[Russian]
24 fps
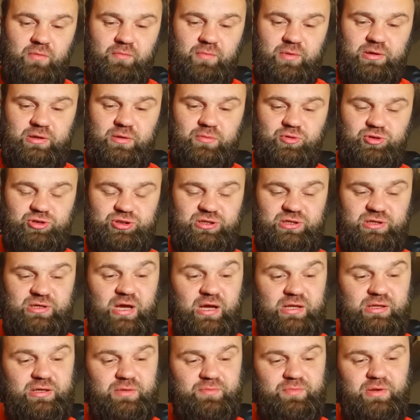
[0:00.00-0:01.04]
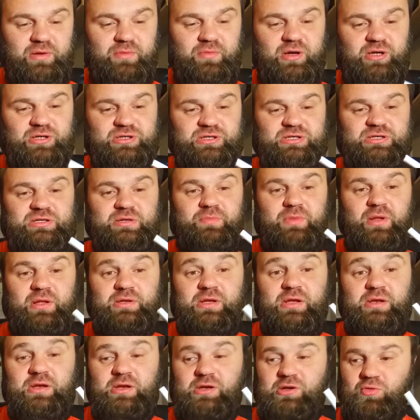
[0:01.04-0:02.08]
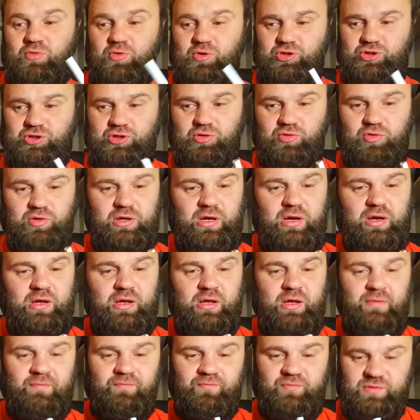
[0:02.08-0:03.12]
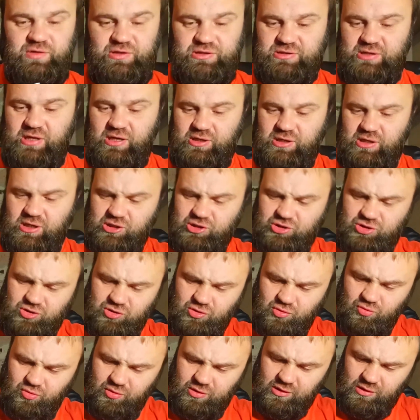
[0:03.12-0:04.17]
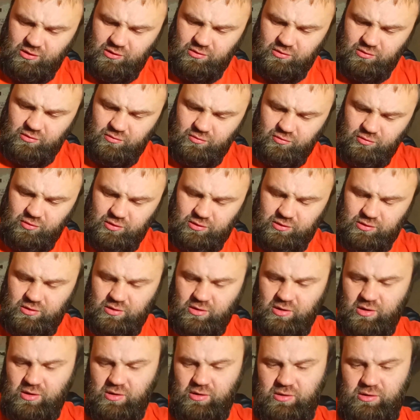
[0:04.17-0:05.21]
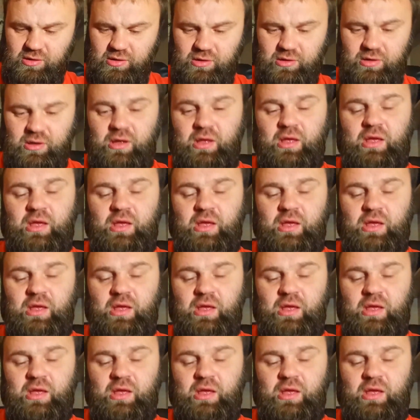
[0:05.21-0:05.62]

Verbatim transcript: Потому что я так понимаю, здесь наполнение не очень, но я не знаю, я еще не курил. Вот их.